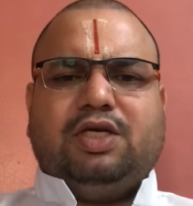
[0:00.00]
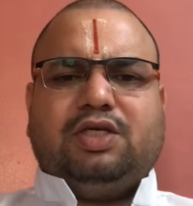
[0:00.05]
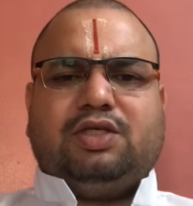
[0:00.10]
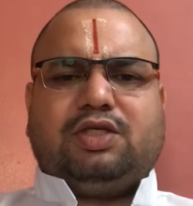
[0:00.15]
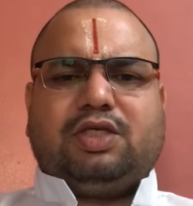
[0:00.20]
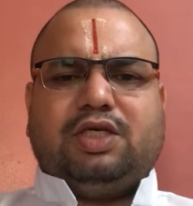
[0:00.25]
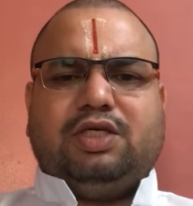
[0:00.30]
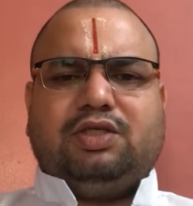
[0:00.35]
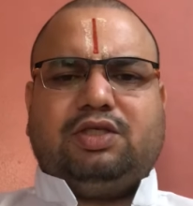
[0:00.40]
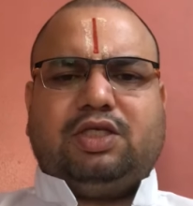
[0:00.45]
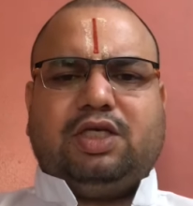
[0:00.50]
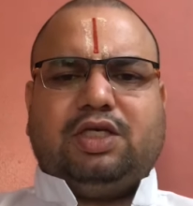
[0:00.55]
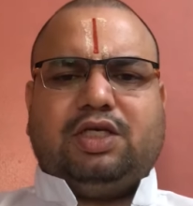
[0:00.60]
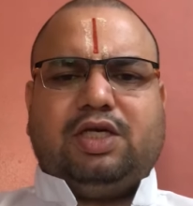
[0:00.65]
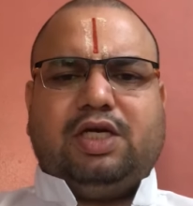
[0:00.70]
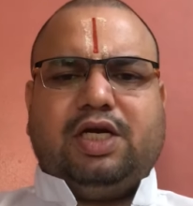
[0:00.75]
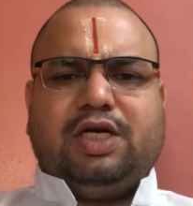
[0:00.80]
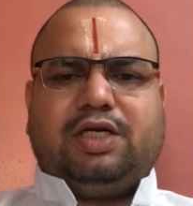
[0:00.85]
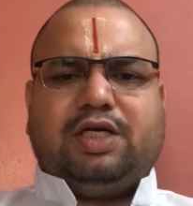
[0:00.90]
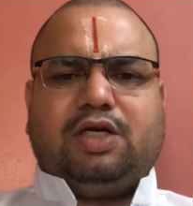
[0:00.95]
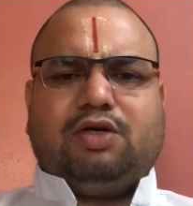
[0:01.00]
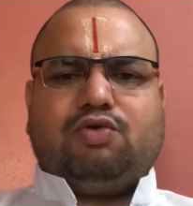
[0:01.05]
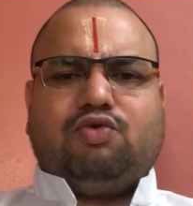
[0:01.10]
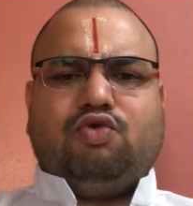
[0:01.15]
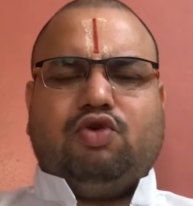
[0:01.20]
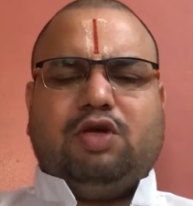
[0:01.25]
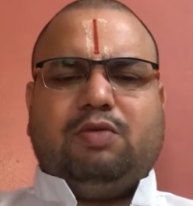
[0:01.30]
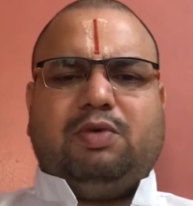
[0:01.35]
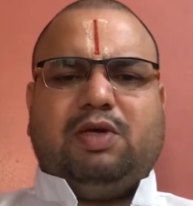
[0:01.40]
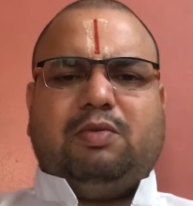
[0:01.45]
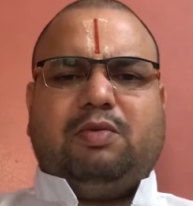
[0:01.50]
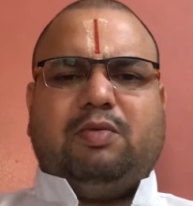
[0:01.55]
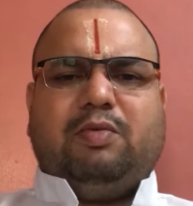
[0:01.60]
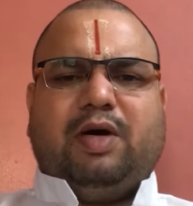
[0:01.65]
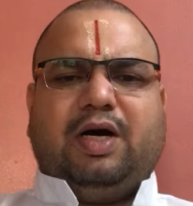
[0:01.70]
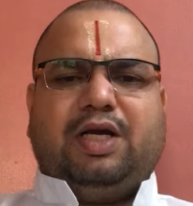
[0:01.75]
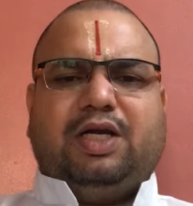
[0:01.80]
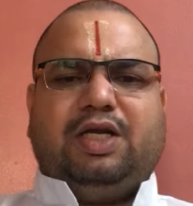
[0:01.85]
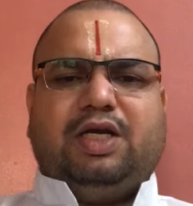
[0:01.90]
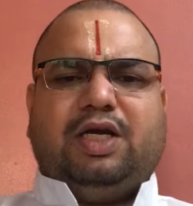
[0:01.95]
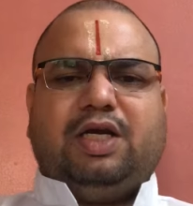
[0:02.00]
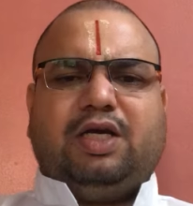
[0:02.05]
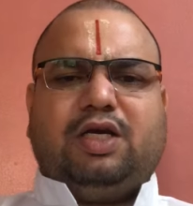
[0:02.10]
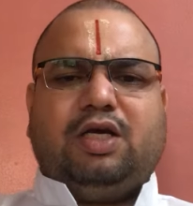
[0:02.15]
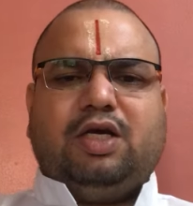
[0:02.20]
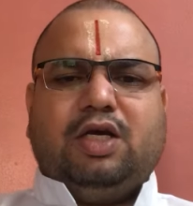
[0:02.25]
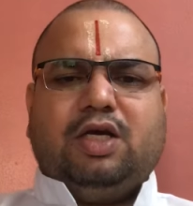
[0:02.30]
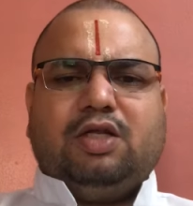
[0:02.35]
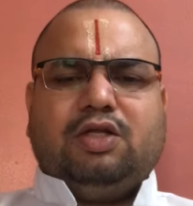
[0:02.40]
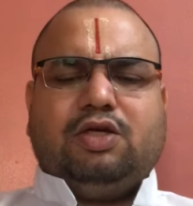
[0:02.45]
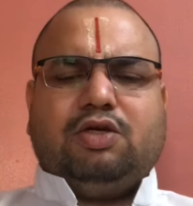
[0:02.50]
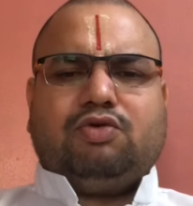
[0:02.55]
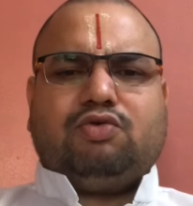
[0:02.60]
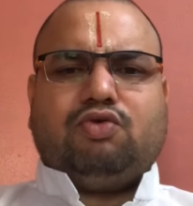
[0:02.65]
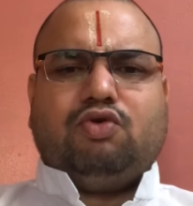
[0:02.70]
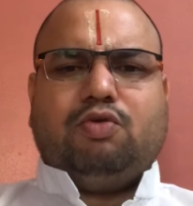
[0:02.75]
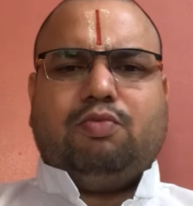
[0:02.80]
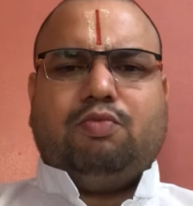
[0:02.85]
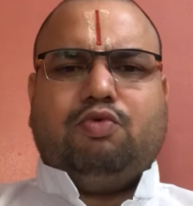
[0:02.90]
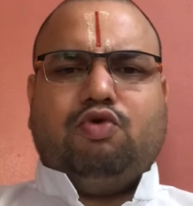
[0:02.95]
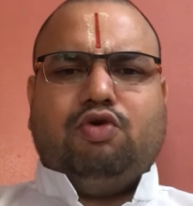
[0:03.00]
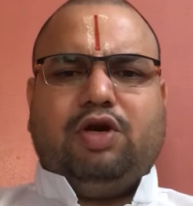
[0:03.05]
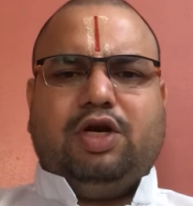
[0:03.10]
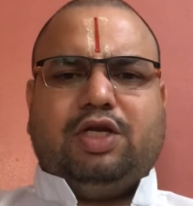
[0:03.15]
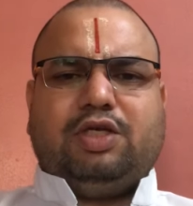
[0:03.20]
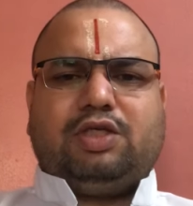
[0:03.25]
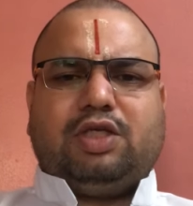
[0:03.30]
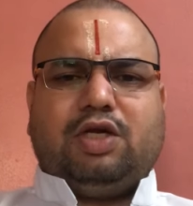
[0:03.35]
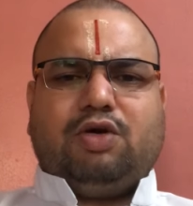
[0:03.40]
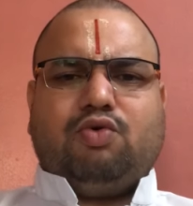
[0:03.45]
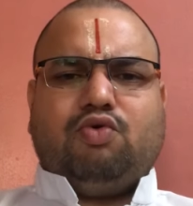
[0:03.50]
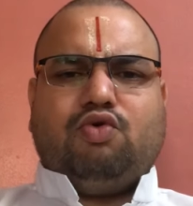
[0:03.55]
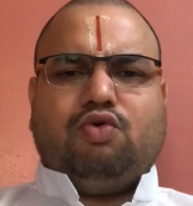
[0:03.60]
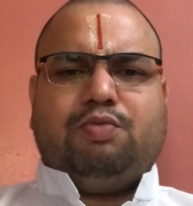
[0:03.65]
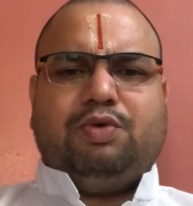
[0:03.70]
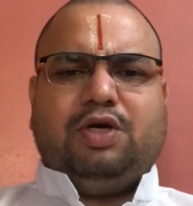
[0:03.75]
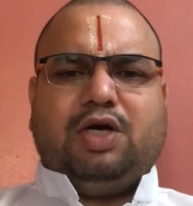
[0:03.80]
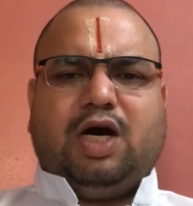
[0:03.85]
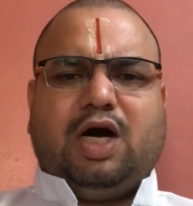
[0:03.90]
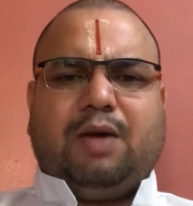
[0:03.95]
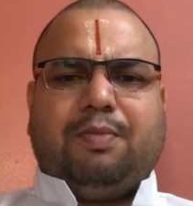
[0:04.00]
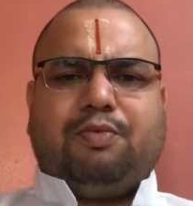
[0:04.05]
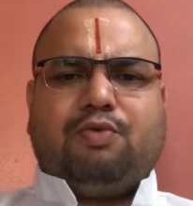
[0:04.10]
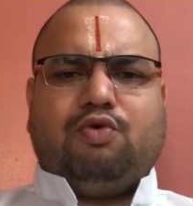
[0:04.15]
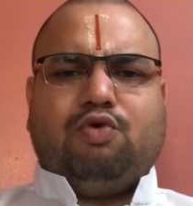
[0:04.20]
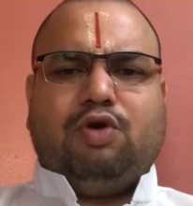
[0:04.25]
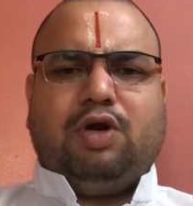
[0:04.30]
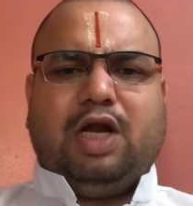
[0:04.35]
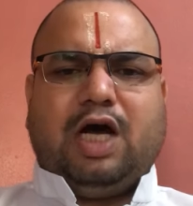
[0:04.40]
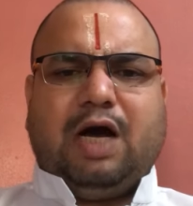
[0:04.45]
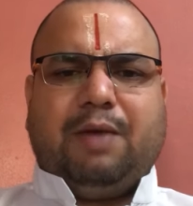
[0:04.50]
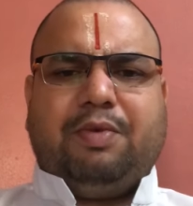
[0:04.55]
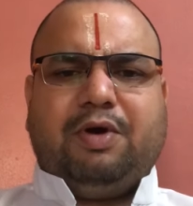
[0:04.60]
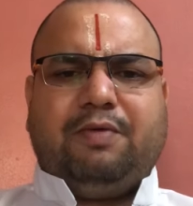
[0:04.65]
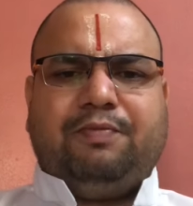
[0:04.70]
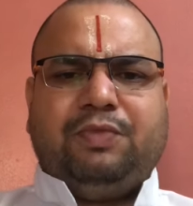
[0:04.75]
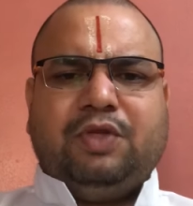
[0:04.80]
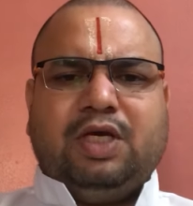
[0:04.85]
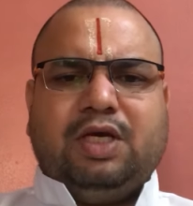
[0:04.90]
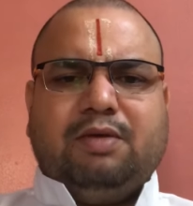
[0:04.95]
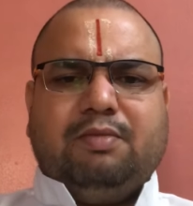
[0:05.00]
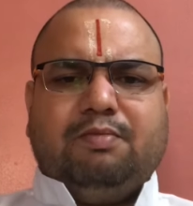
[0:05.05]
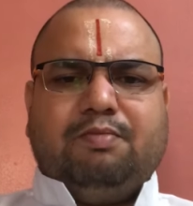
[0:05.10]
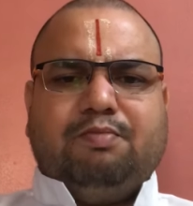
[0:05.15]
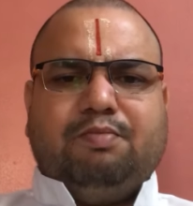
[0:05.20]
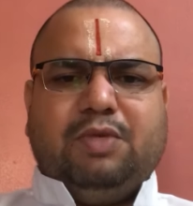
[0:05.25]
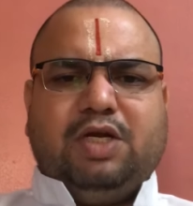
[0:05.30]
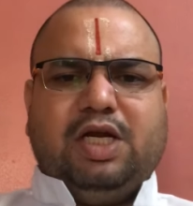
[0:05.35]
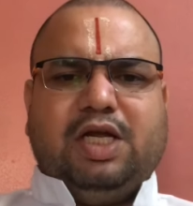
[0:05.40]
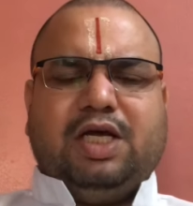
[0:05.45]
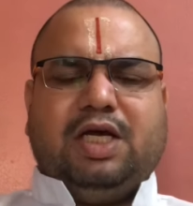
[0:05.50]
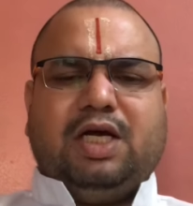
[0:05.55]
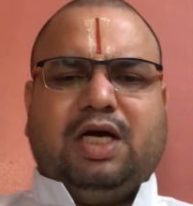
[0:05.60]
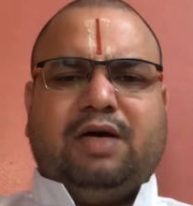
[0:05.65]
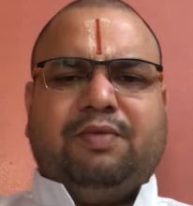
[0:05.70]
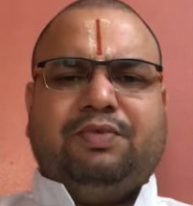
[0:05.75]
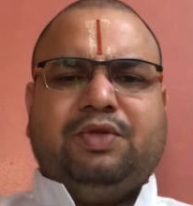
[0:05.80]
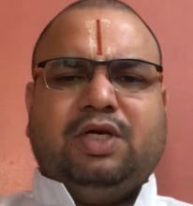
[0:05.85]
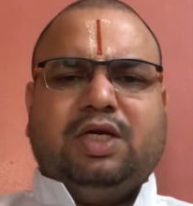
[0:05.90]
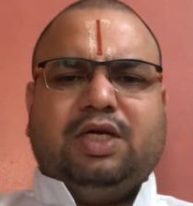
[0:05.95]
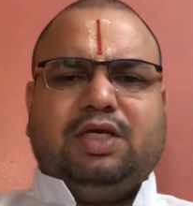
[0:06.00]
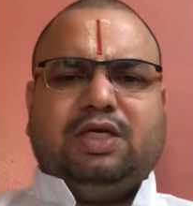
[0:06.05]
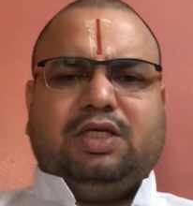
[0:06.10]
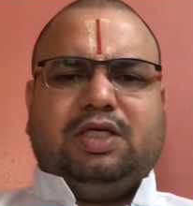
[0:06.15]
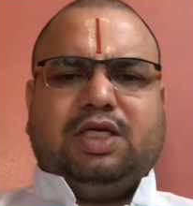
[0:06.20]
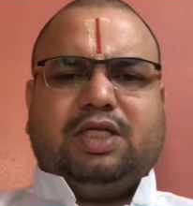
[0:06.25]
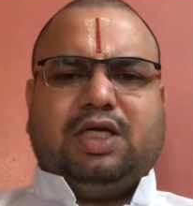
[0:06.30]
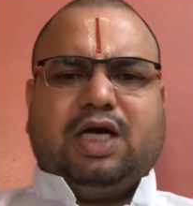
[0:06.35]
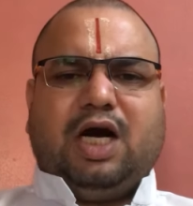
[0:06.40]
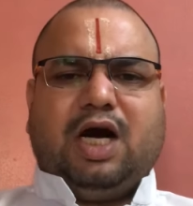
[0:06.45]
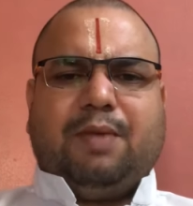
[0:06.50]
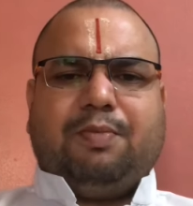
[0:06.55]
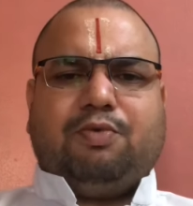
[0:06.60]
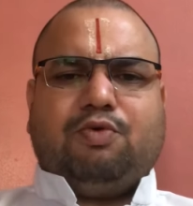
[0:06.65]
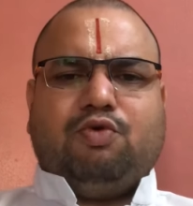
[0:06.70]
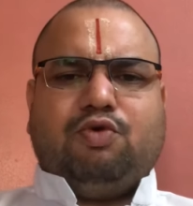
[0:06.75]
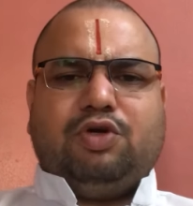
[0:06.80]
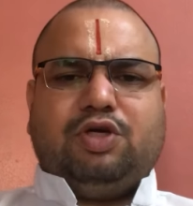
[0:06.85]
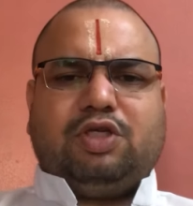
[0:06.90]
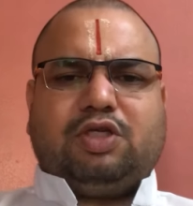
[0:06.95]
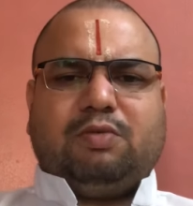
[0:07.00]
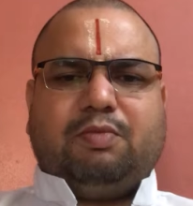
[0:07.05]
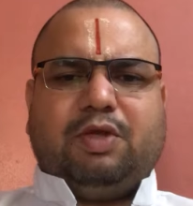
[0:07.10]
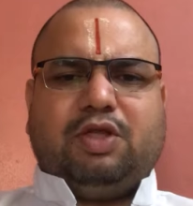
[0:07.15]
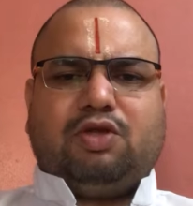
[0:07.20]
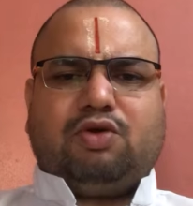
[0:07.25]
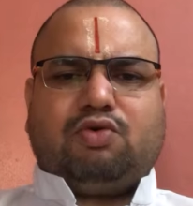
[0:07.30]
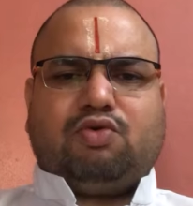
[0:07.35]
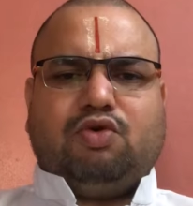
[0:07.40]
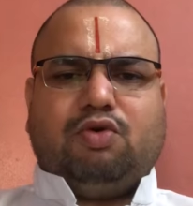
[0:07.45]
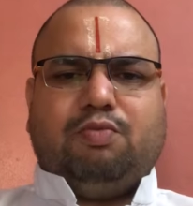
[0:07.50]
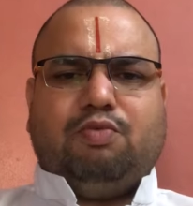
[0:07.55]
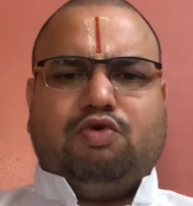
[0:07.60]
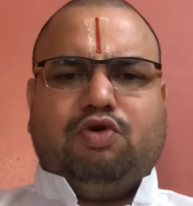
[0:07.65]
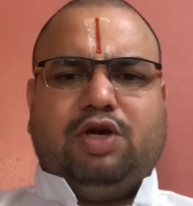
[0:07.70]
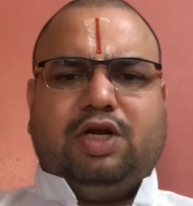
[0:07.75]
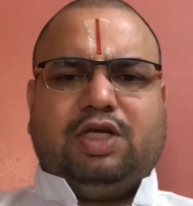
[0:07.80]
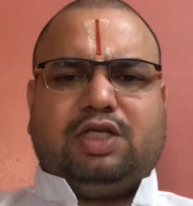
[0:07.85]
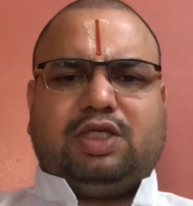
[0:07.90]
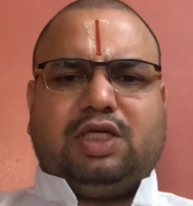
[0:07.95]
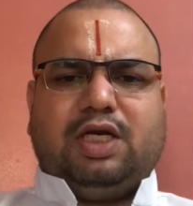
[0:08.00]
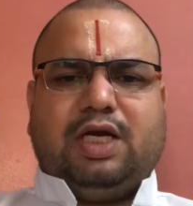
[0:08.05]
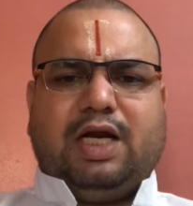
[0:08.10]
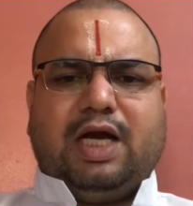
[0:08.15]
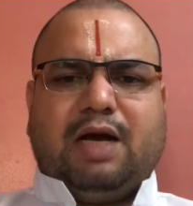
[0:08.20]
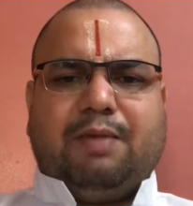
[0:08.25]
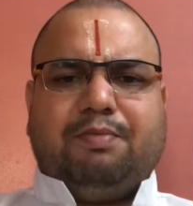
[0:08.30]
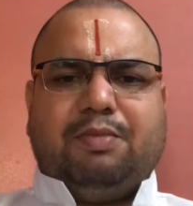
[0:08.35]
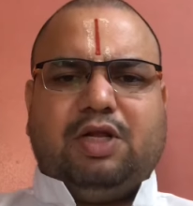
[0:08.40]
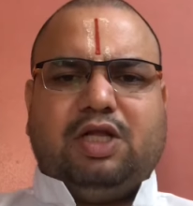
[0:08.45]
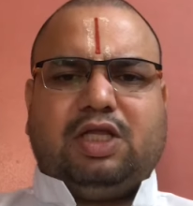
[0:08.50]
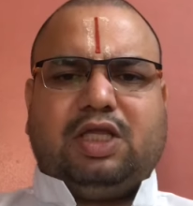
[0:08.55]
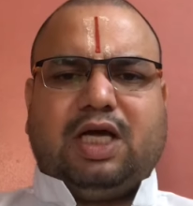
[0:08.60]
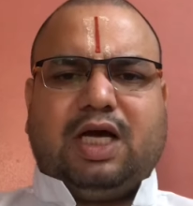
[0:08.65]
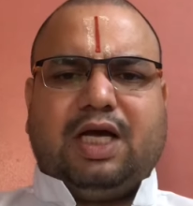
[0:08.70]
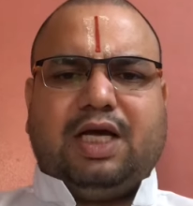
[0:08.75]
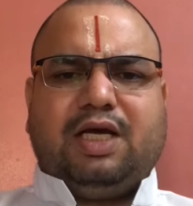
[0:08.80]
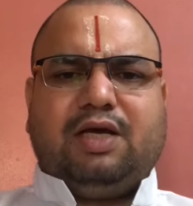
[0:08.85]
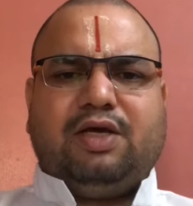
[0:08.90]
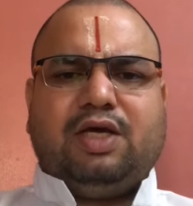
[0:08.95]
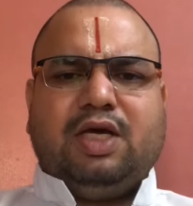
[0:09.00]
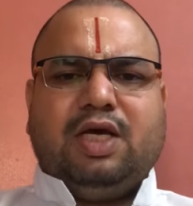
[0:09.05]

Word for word: स्किन से रिलेटेड कोई भी बीमारी है तो इसको बोलने से वो भी आपको लाभ मिलेगा यदि आपको इस मंत्र को बोलने से लाभ मिलता है